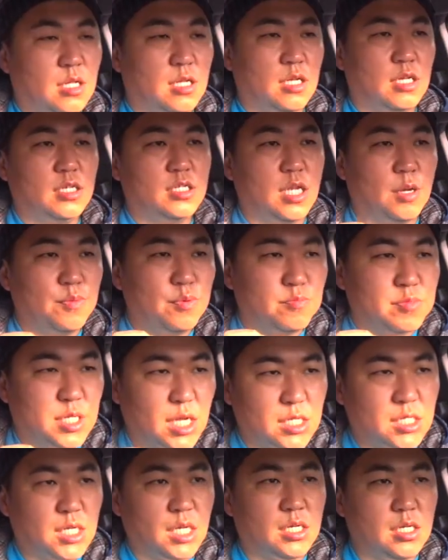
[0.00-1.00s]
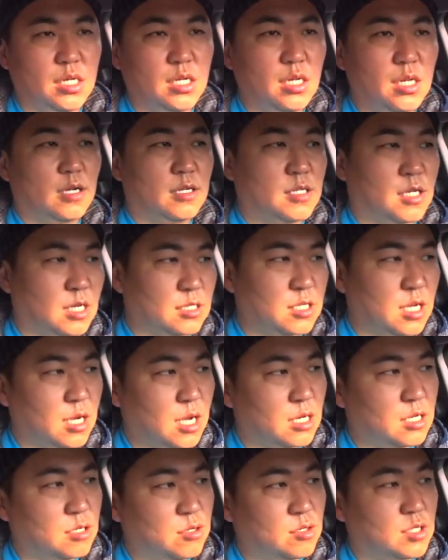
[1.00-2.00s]
이 제품 자체를
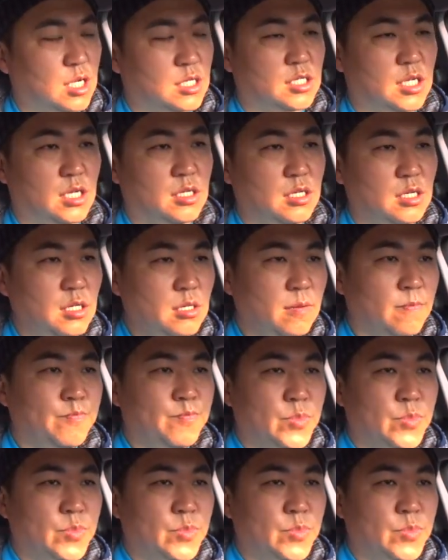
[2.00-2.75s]
장착하는 것 자체는